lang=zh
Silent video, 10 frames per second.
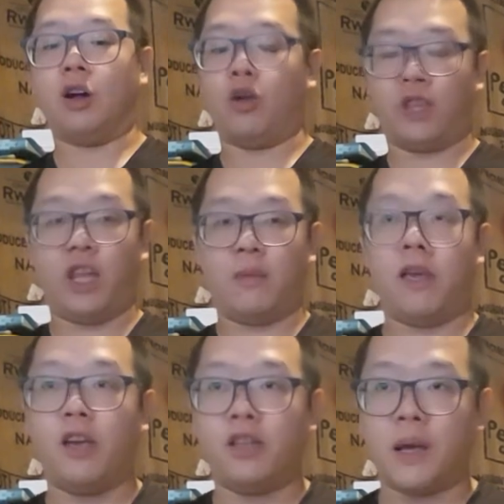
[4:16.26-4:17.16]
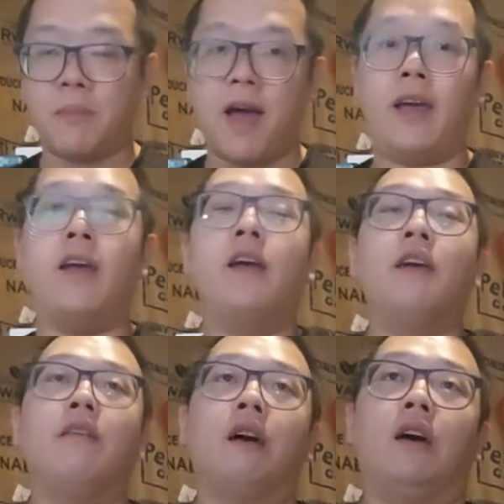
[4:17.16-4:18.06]
我店里面也有在卖。
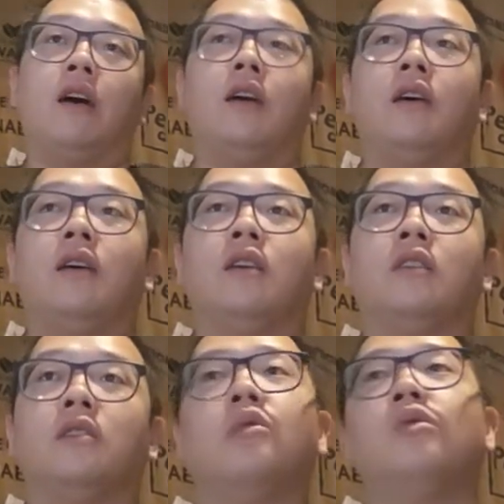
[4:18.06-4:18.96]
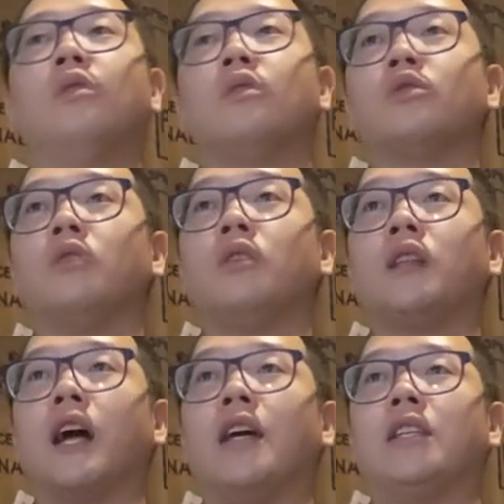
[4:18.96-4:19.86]
那如果说
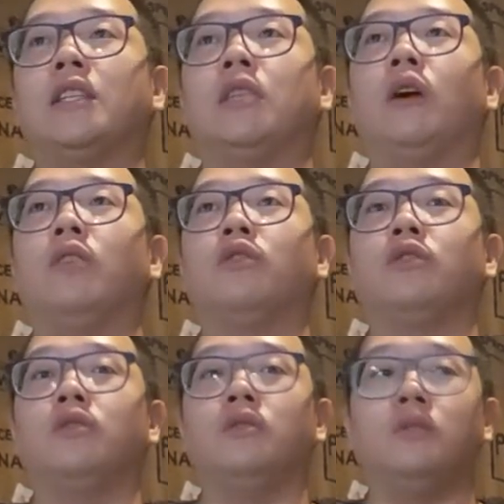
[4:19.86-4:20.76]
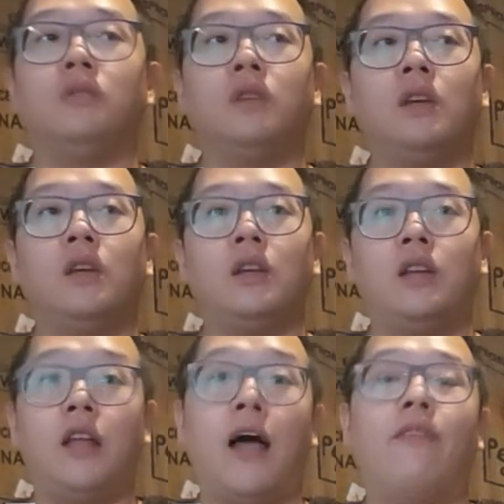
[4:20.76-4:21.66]
大家喜欢去
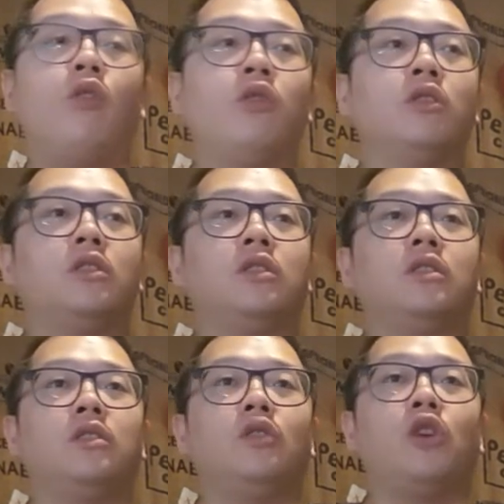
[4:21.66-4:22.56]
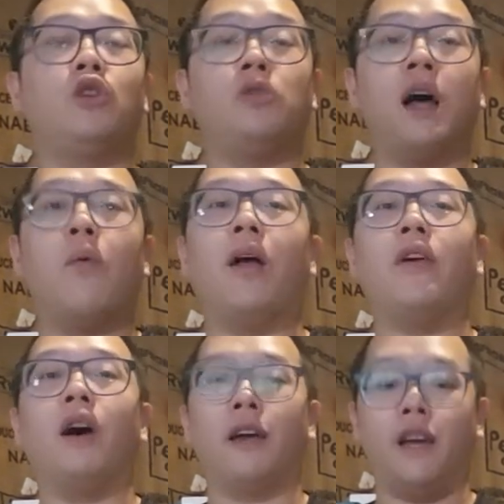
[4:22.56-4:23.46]
宜兰，或者是会去宜兰玩
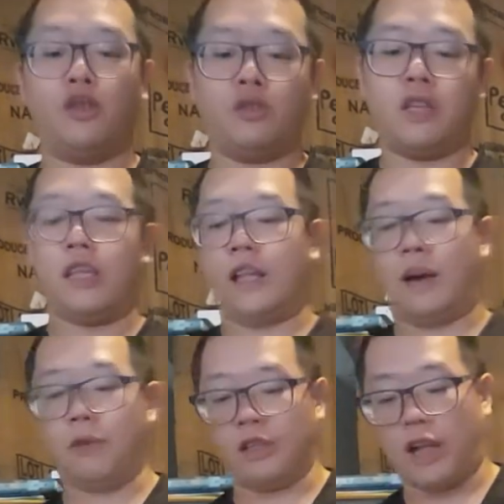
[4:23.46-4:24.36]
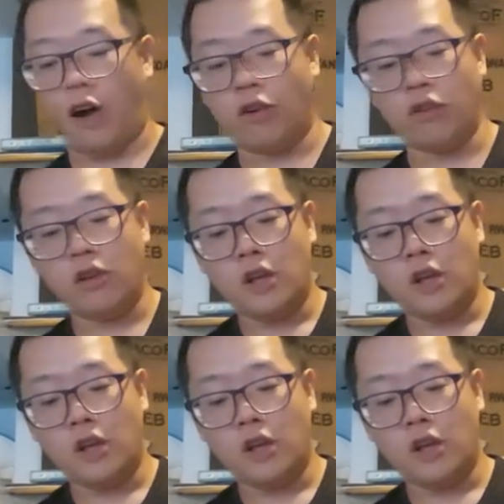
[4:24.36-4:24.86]
的话，也可以去体验他们的陶